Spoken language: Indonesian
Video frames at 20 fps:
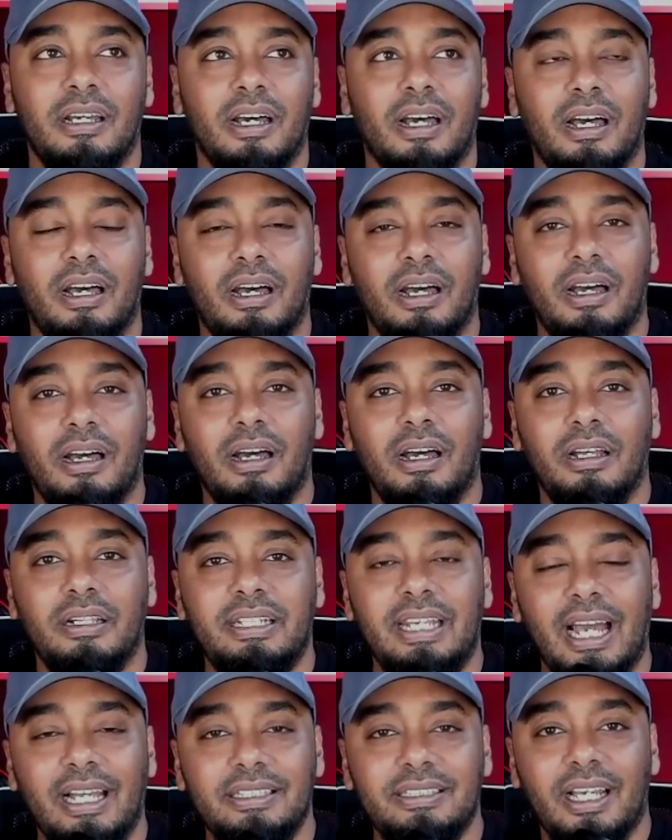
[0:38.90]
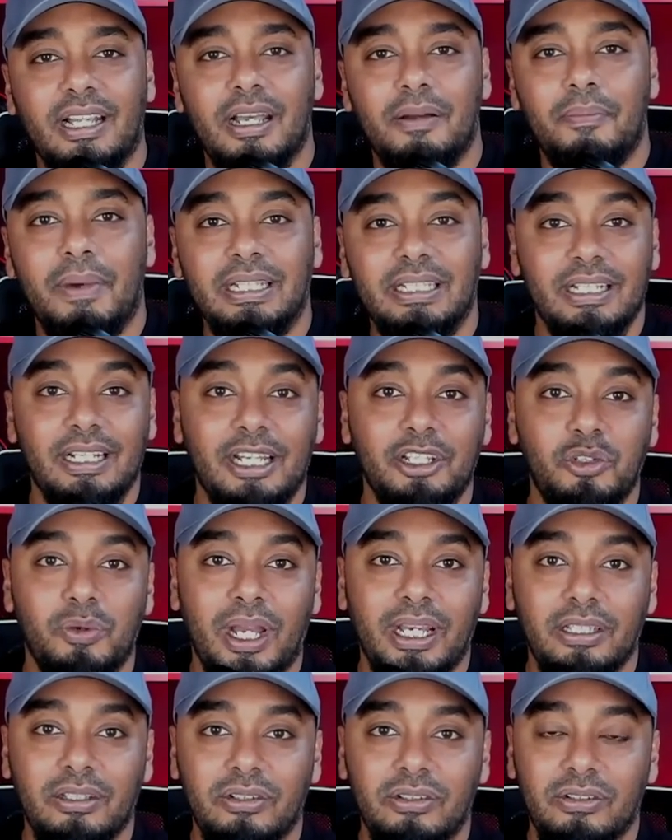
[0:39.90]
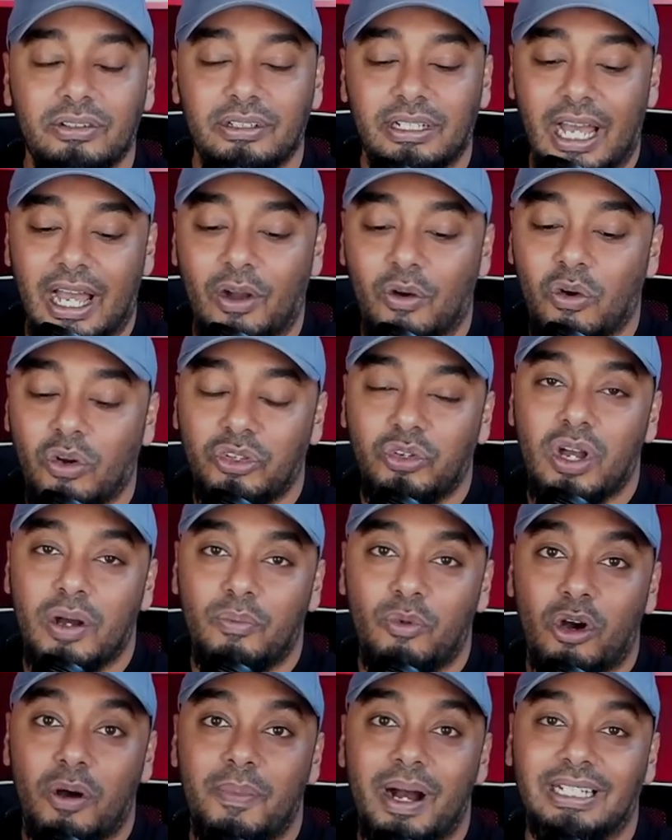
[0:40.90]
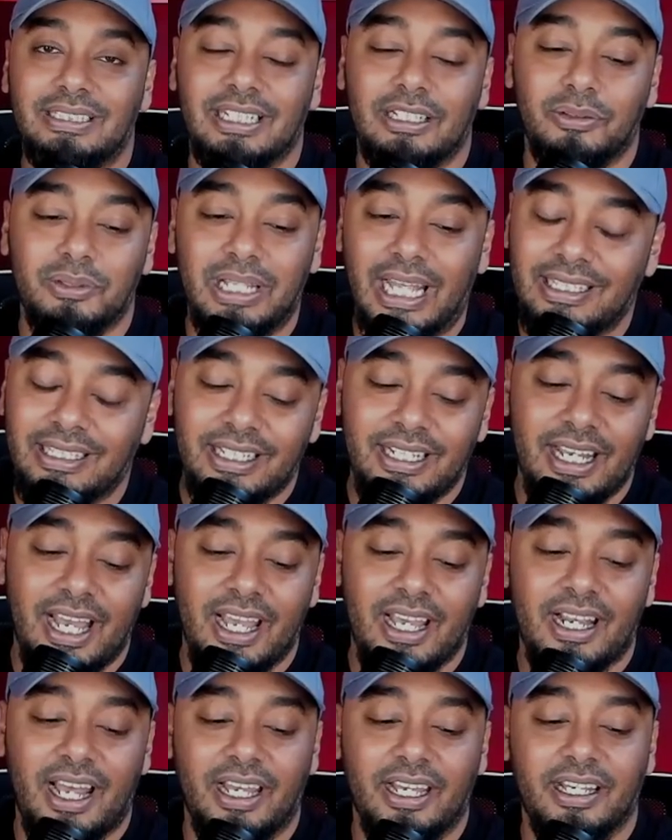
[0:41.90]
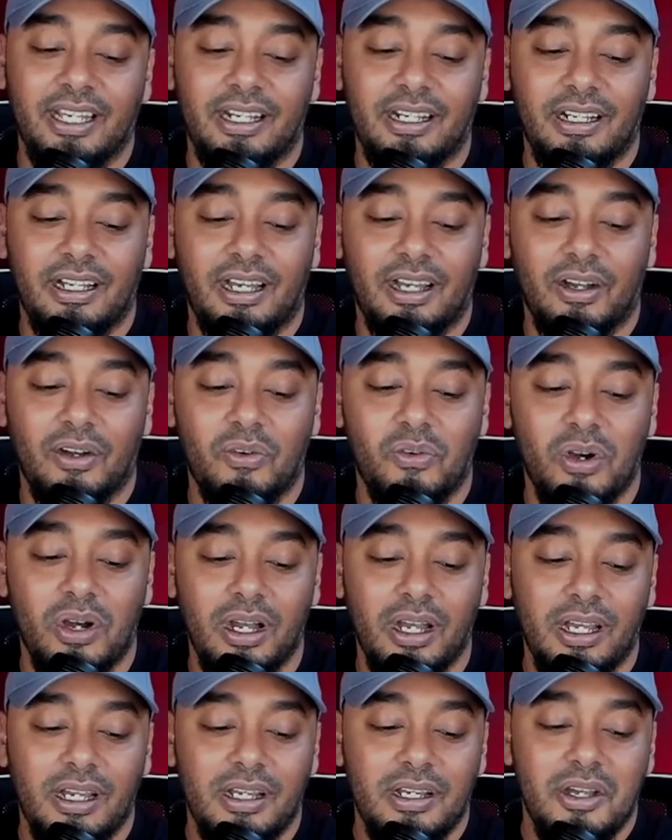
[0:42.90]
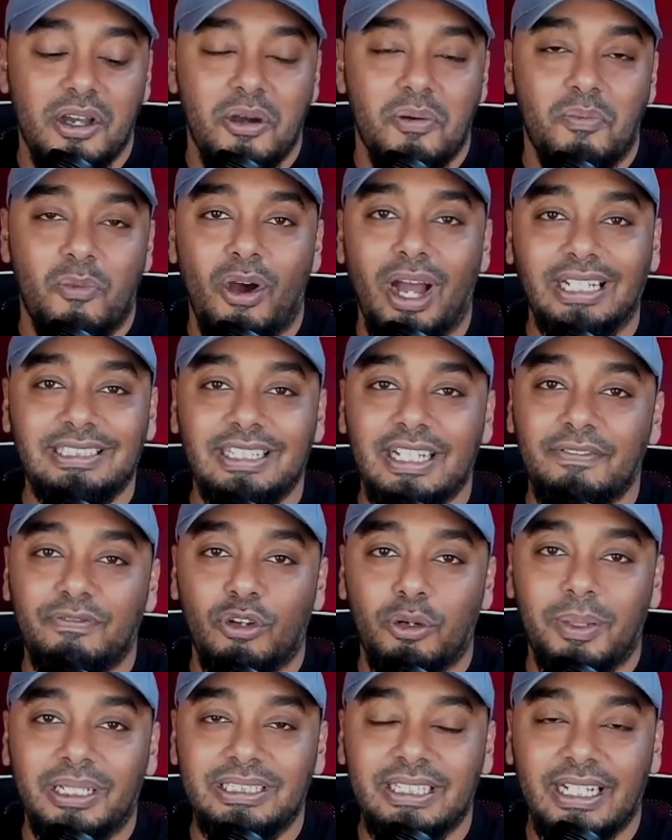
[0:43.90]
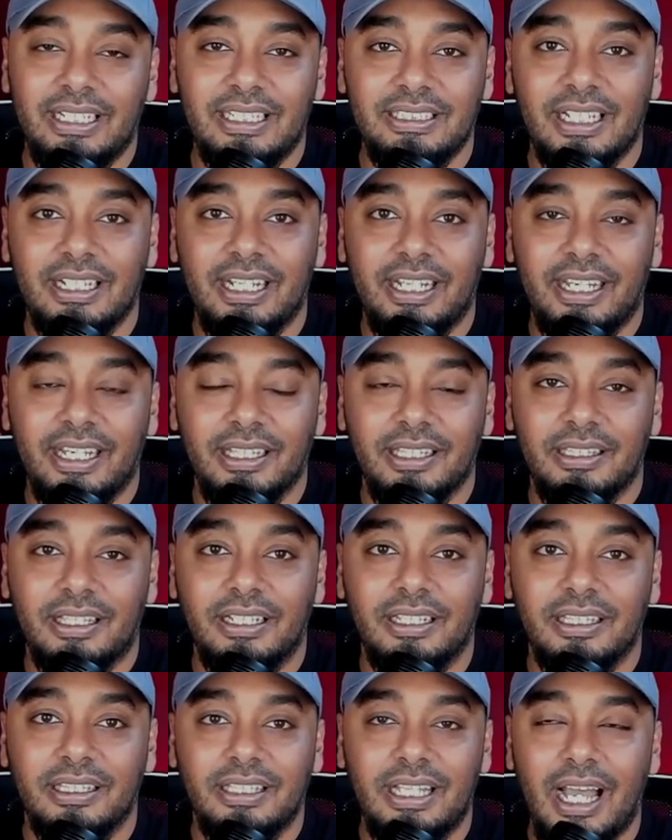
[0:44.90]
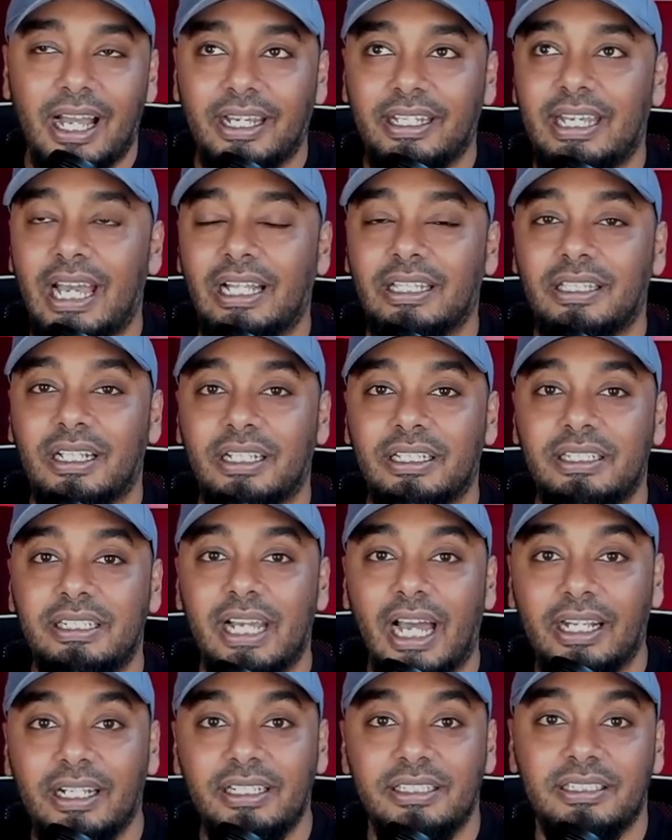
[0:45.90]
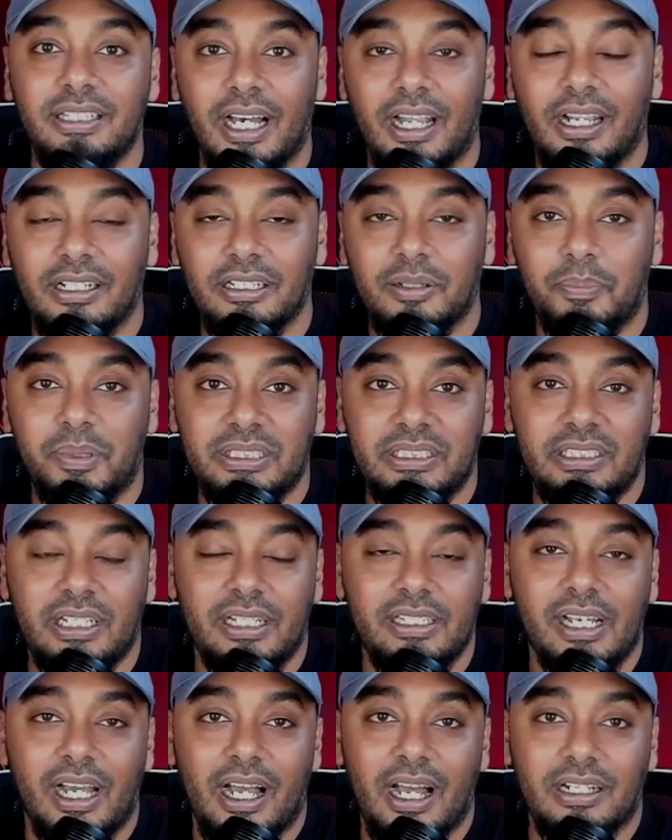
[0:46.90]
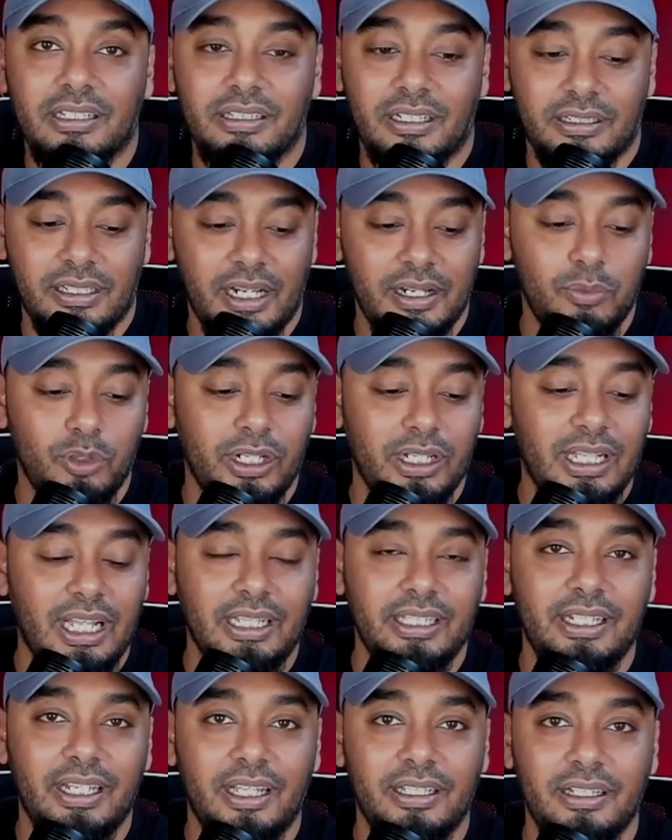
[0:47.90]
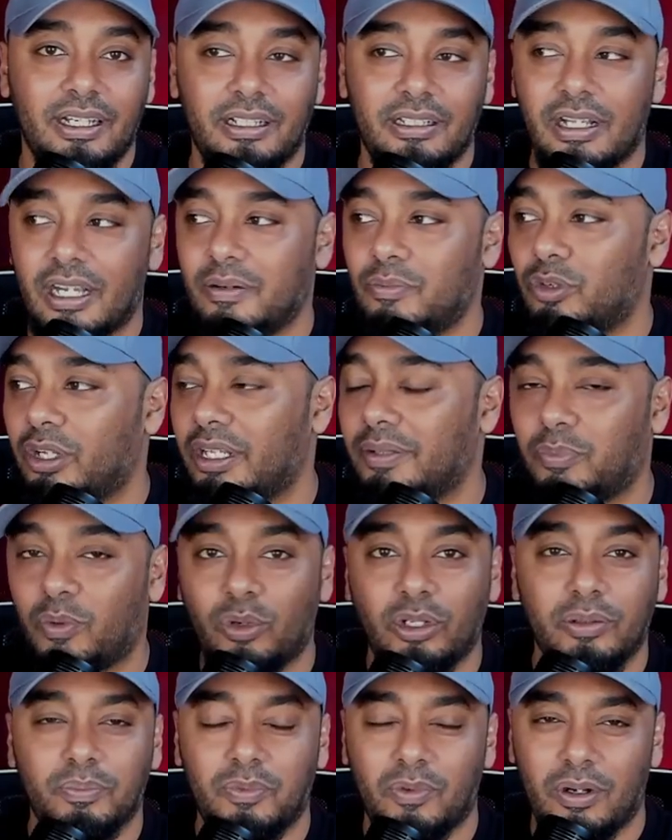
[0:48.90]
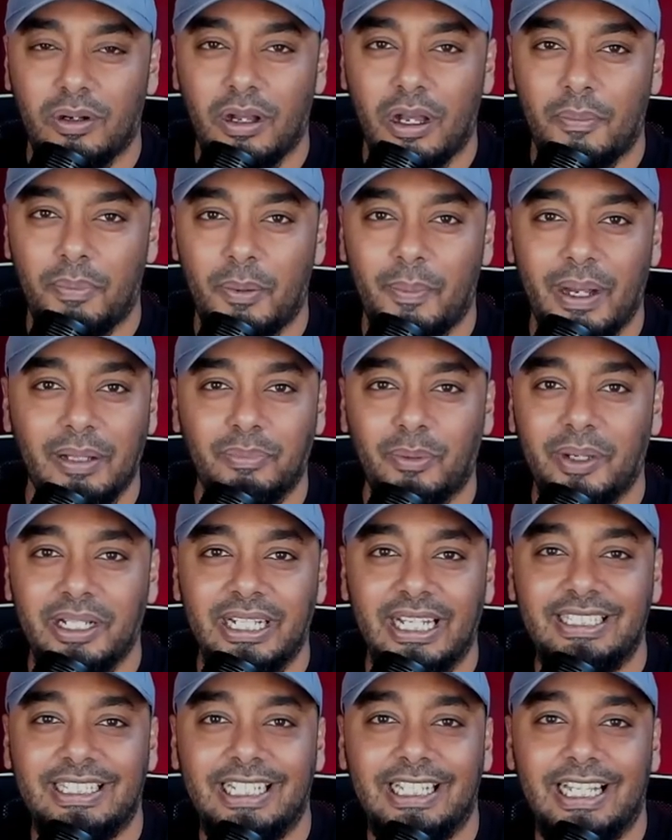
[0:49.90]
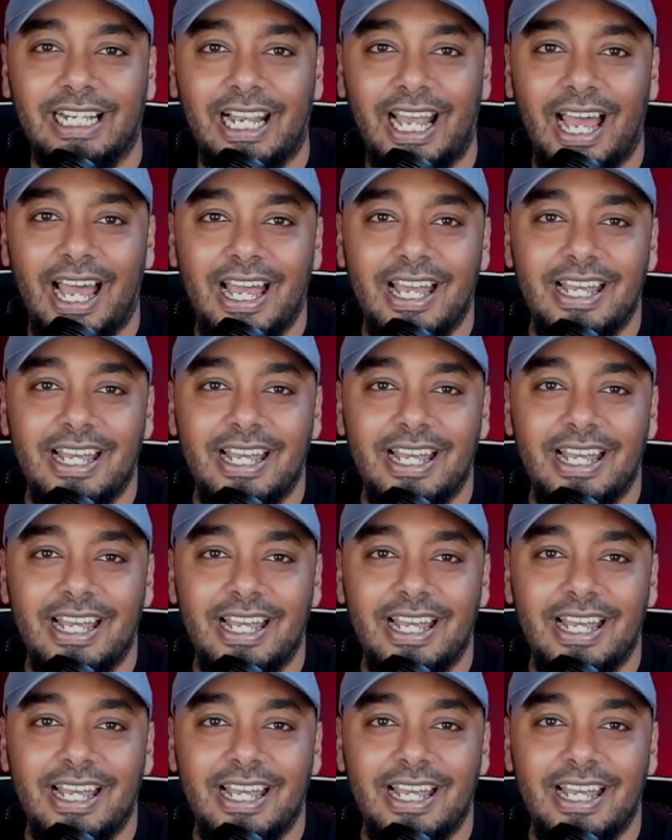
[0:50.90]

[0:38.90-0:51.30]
uh, di acara Mata Najwa itu. Nah, gue juga mau ngebahas itu nanti di akhir-akhir. Uh, gue mau ngasih informasi aja sedikit tentang yang terjadi sekarang di Persija Jakarta. Dari mulai latihannya, dari mulai eh, pemain-pemain yang cedera,